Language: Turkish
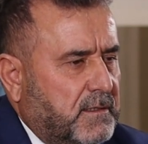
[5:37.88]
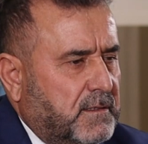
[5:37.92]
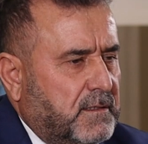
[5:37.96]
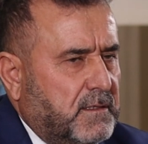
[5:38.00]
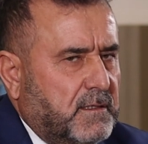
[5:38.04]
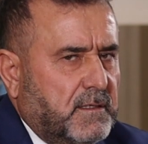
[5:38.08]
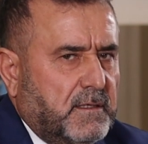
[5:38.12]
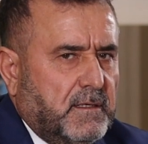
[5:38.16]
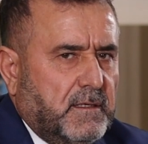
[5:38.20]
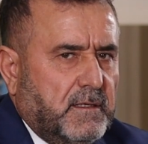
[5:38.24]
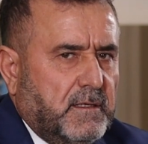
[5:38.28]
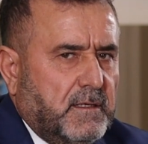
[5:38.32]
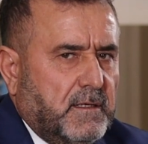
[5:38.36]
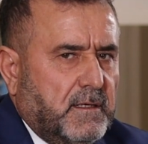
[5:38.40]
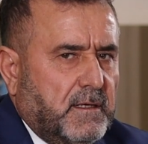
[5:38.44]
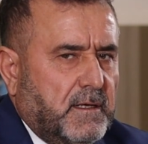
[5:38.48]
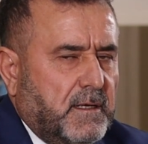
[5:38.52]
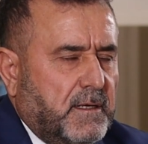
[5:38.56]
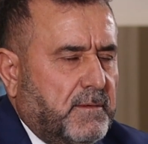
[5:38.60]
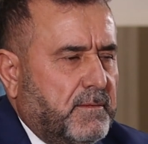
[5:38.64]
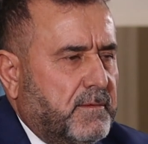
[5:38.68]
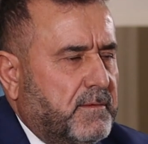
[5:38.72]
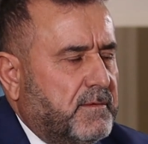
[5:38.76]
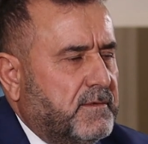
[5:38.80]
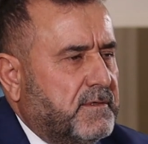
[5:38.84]
E,
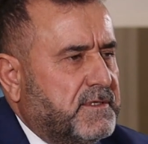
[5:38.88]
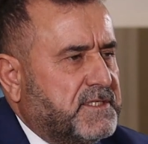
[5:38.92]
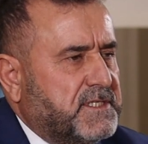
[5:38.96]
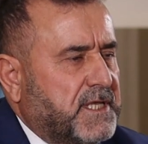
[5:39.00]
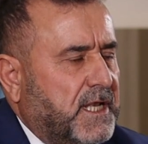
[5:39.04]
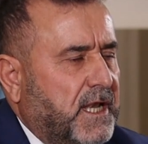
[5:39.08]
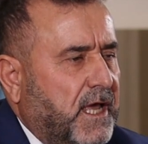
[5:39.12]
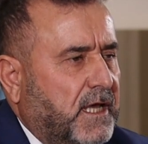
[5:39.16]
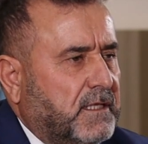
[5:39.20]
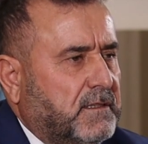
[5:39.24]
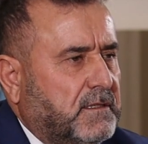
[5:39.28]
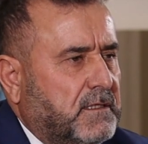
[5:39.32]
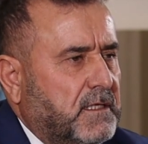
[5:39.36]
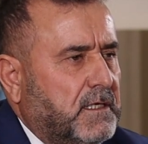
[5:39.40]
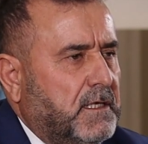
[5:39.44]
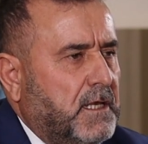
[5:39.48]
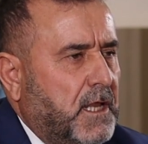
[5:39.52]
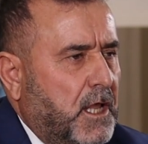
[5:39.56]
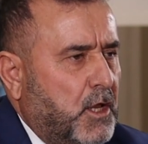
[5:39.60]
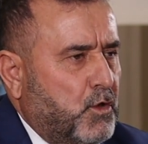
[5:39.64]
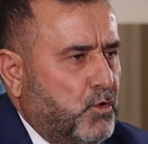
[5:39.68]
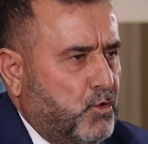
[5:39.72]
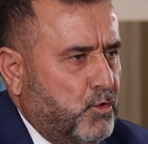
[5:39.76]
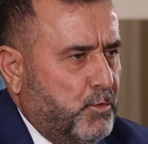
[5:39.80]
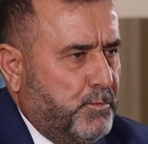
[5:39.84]
Selahattin
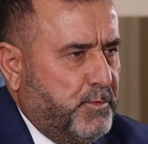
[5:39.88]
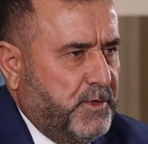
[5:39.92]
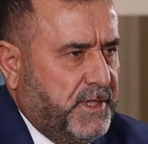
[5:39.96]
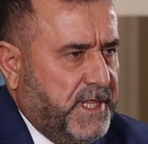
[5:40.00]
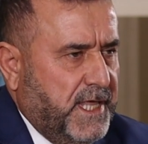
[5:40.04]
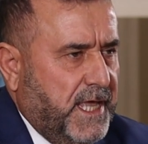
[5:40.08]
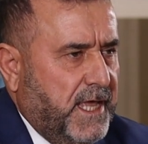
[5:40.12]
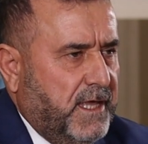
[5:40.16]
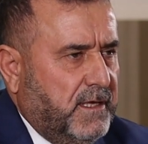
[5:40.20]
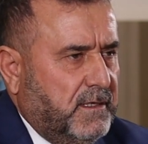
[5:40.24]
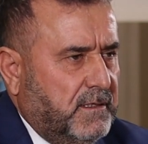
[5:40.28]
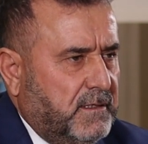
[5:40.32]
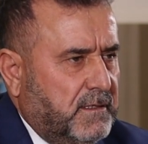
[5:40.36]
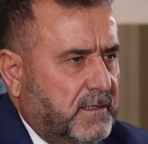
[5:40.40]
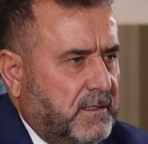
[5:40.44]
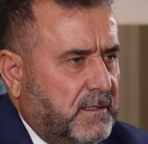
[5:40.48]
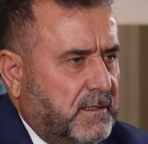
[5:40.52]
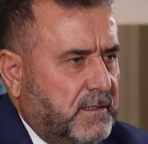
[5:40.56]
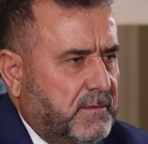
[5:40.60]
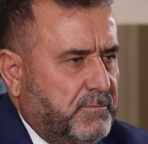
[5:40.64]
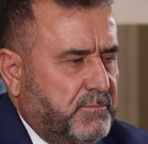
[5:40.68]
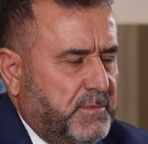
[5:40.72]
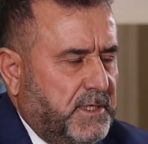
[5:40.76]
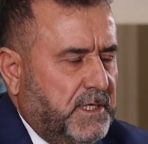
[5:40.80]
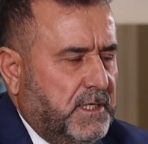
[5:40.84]
Eyyubi'de
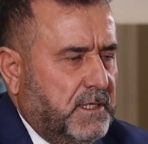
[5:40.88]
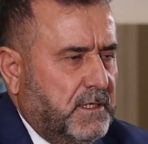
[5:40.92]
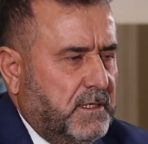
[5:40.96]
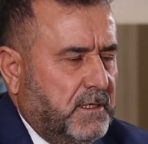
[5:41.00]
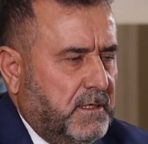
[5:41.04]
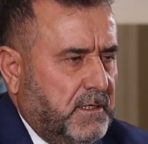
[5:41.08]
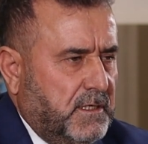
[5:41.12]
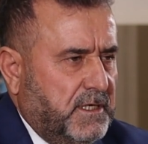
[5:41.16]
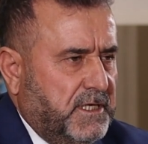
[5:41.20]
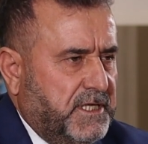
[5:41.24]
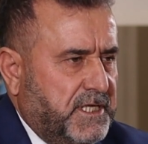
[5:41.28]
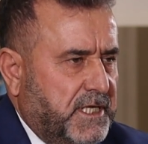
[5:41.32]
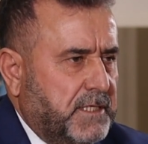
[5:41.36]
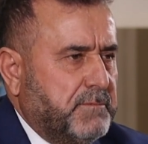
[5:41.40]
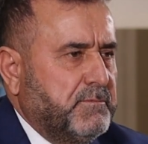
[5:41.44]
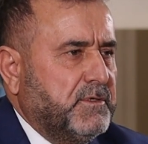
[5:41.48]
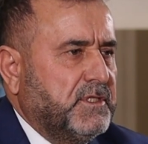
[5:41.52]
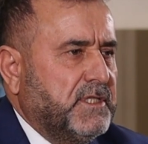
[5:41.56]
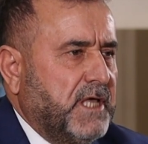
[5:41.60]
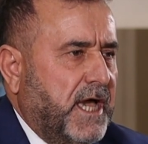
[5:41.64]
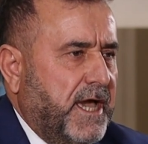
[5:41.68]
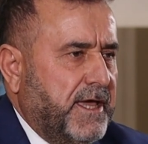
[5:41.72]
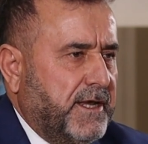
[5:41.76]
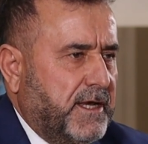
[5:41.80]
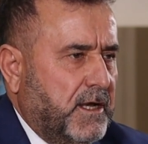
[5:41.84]
bir 20
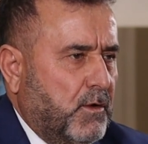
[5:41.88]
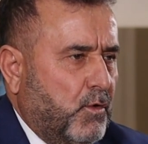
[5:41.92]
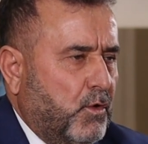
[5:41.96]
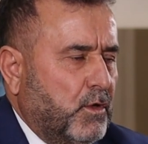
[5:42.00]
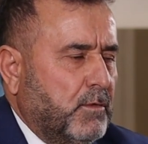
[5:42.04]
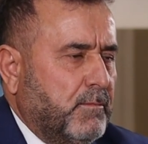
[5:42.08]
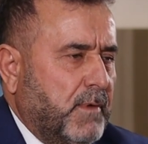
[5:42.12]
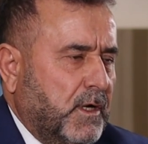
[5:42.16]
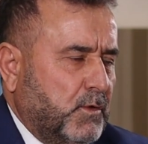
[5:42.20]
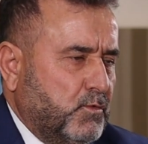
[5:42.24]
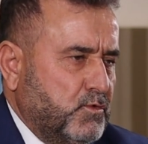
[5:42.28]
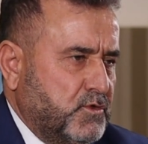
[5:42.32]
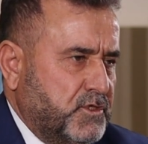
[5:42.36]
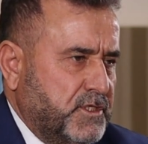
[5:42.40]
e, daire olmak